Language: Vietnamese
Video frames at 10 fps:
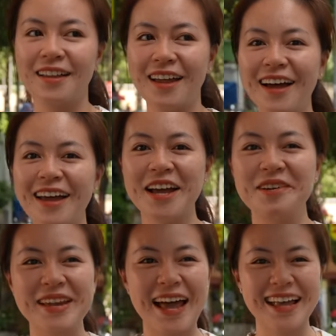đó. Thì
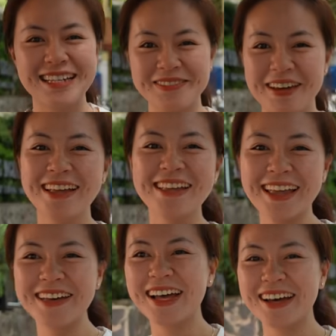hôm nay thì Song Hỷ
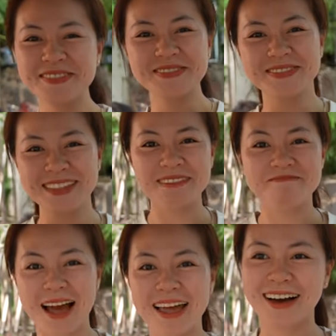chỉ test
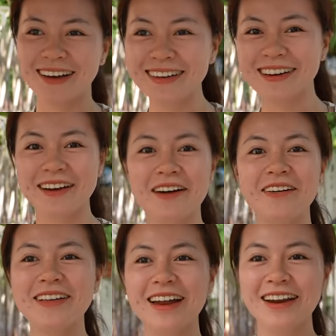máy thử coi
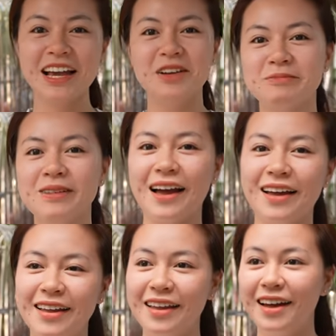có vấn đề dục giặt
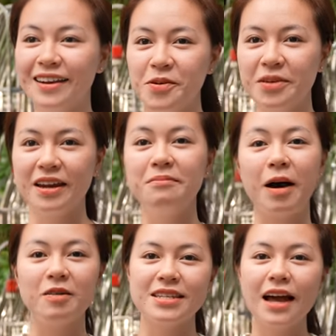thì điều chỉnh
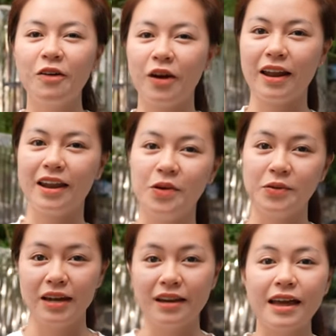màu sắc hoặc là điều
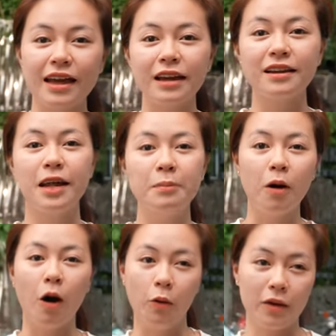chỉnh cái cách
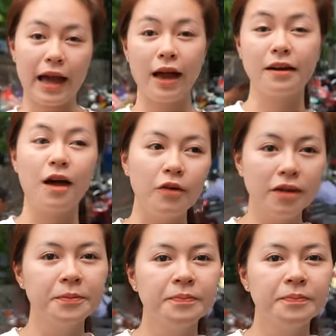gimbal cân đối